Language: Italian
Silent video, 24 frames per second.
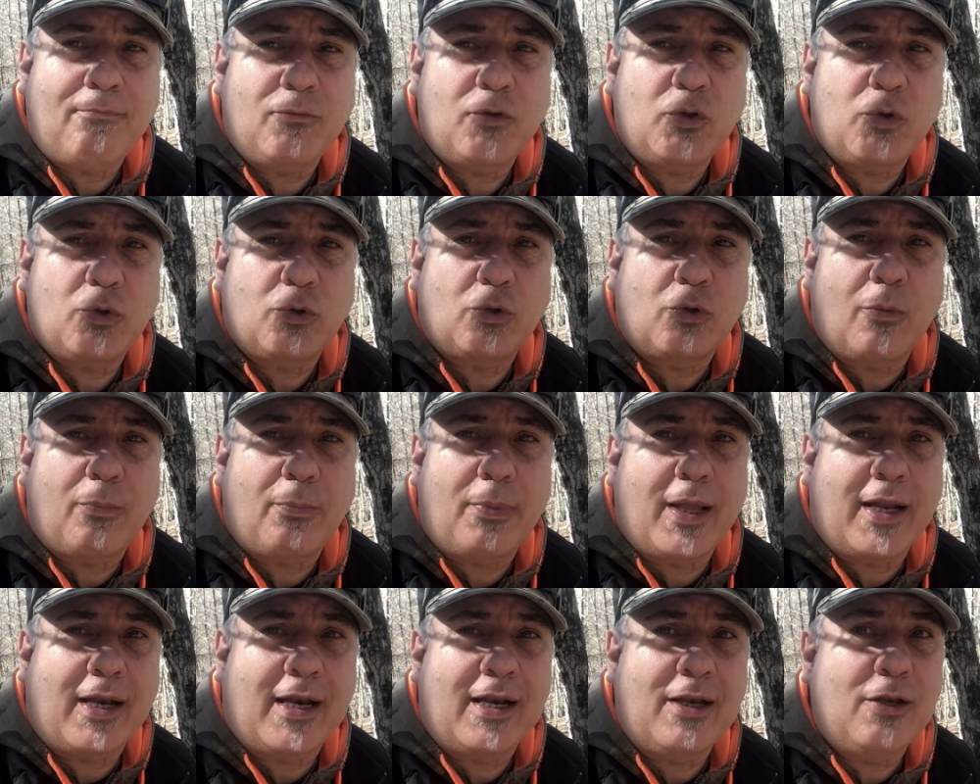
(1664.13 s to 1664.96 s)
giusto
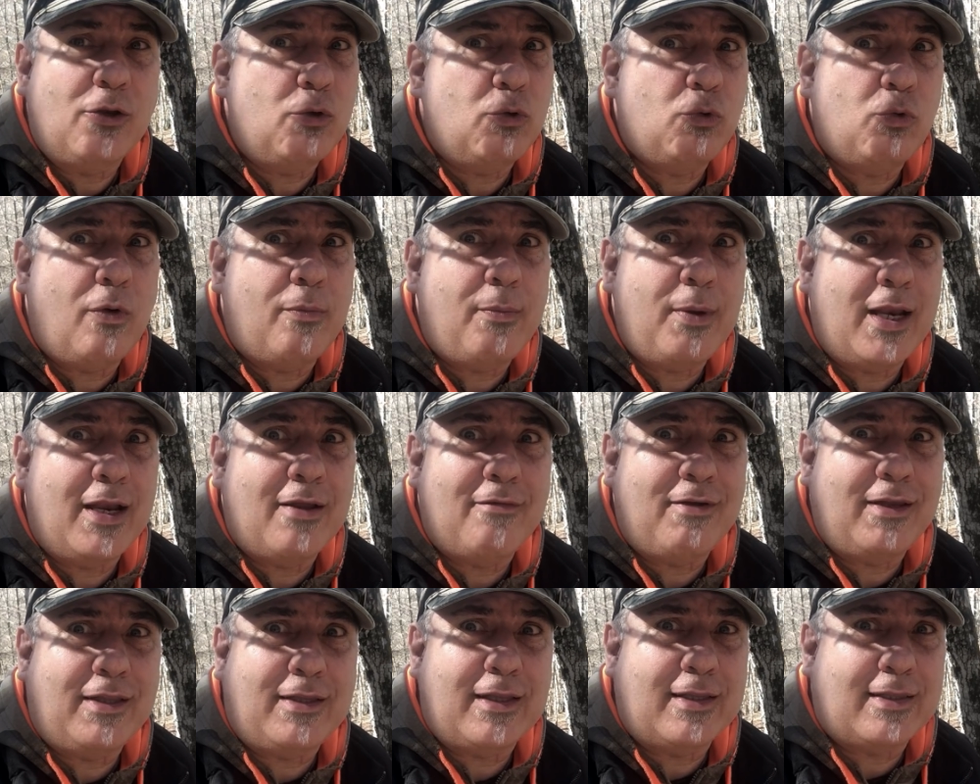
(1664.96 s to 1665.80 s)
per il
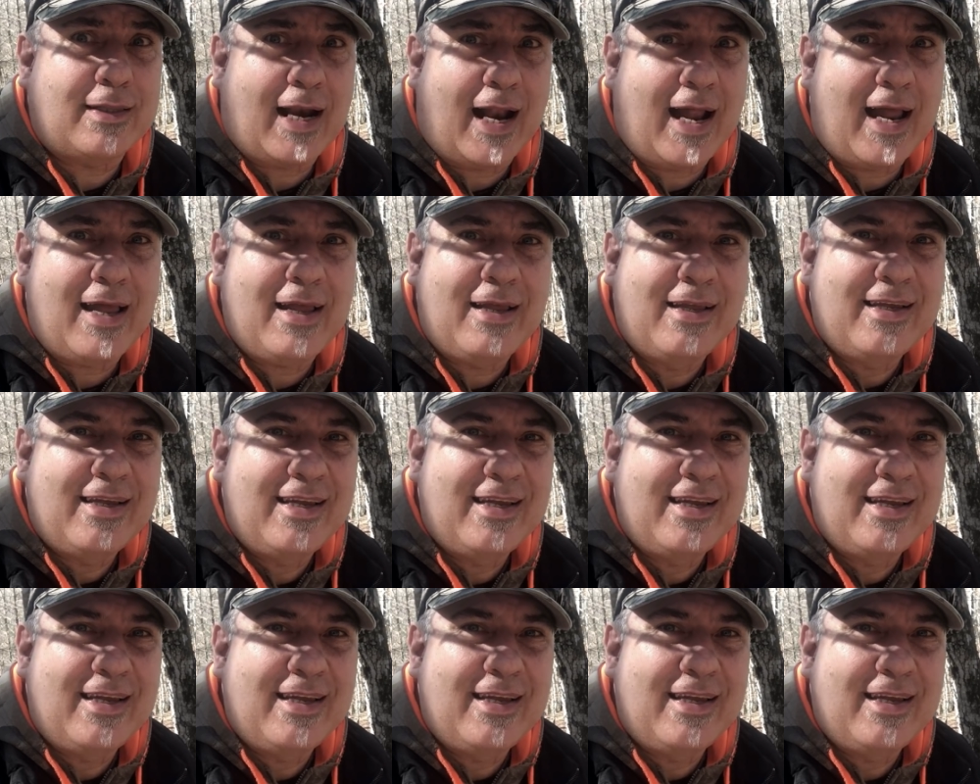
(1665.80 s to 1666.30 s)
2023